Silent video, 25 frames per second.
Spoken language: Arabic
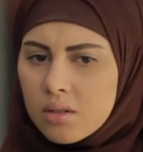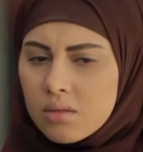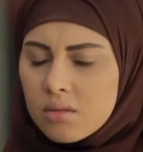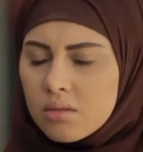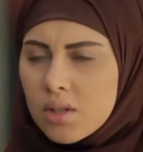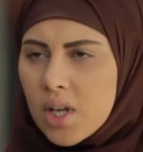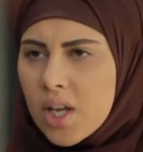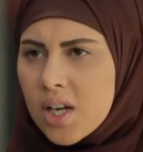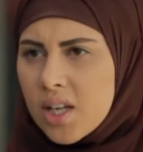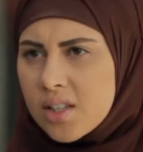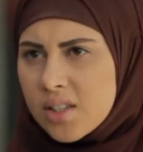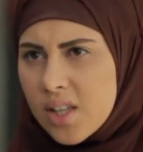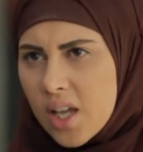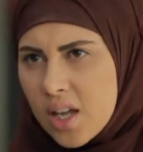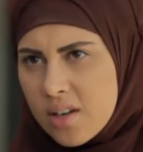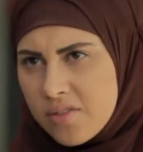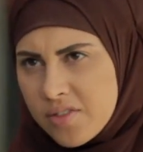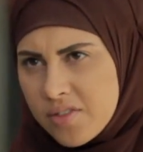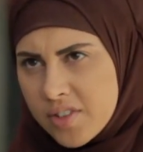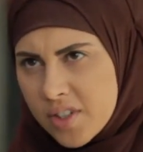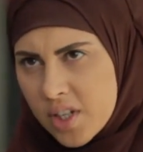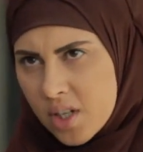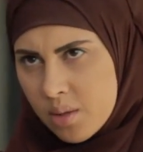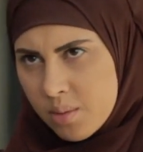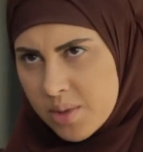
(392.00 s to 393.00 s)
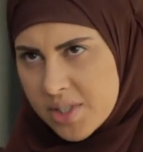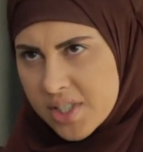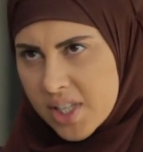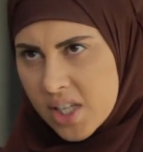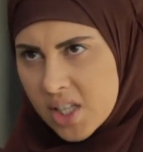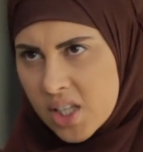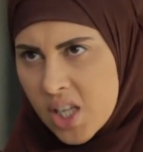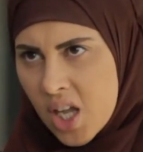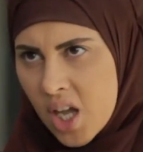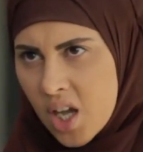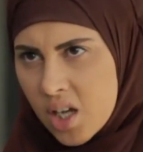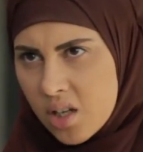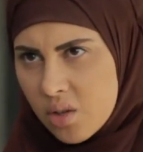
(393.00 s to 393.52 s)
نحلة انت عارف ان انا
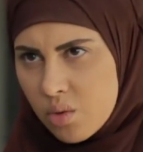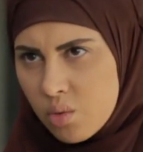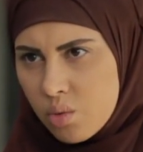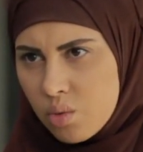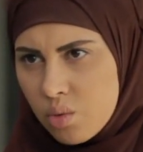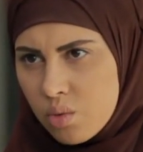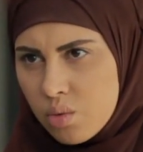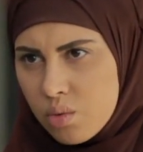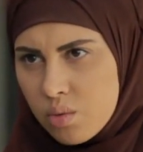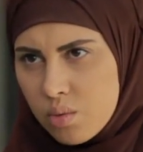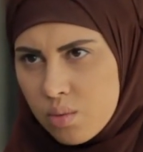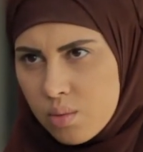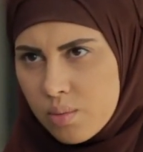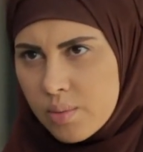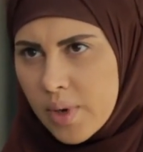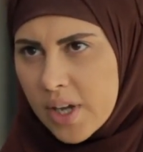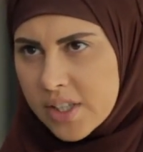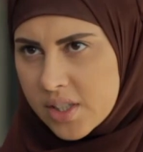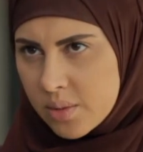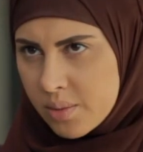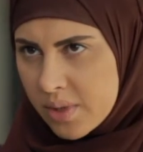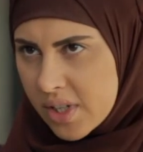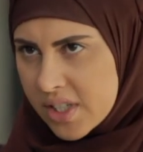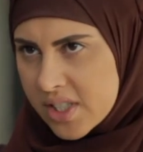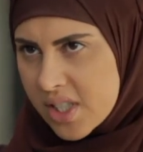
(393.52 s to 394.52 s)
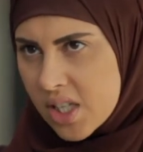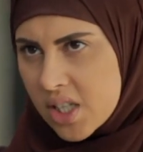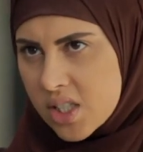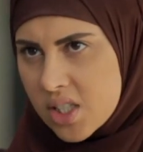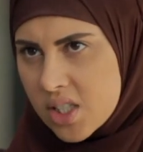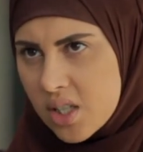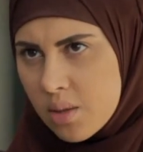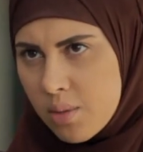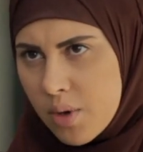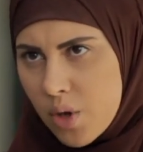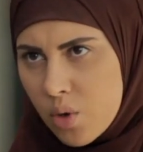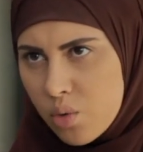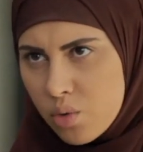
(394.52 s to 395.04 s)
بستجدعك واعتبرك زي
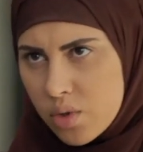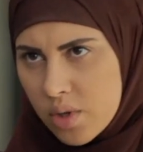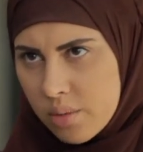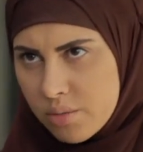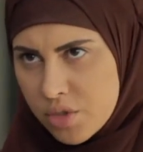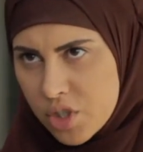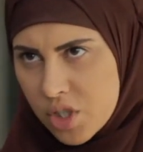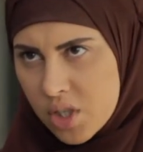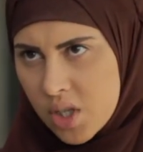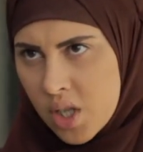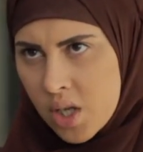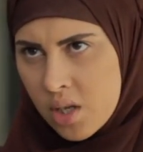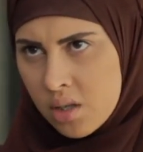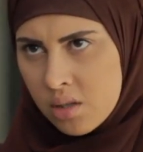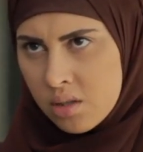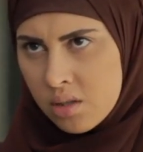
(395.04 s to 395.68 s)
دياب اخويا مش كده